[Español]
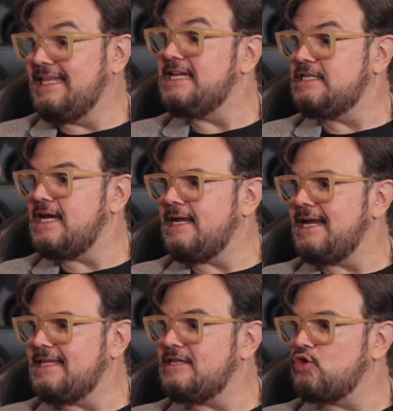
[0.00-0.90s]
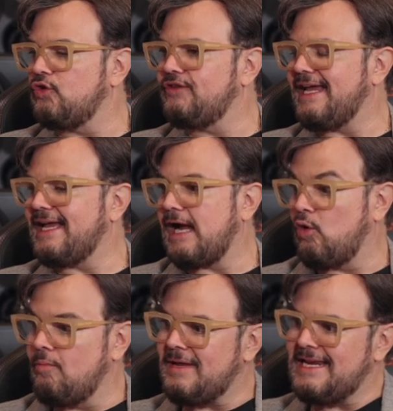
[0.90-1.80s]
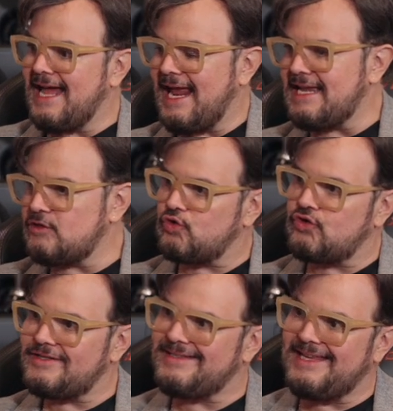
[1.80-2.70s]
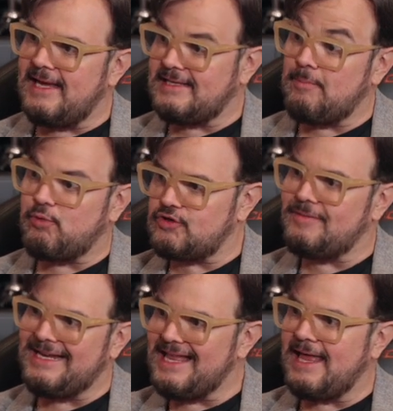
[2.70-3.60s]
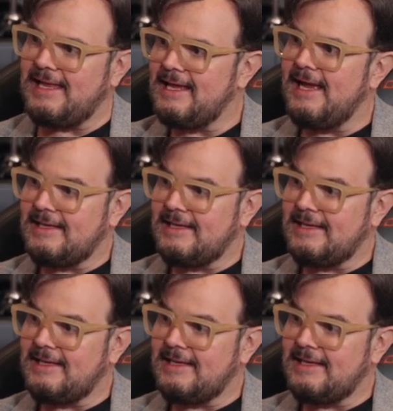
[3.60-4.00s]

DJ en la discoteca combinara esos, este, esa posibilidad de,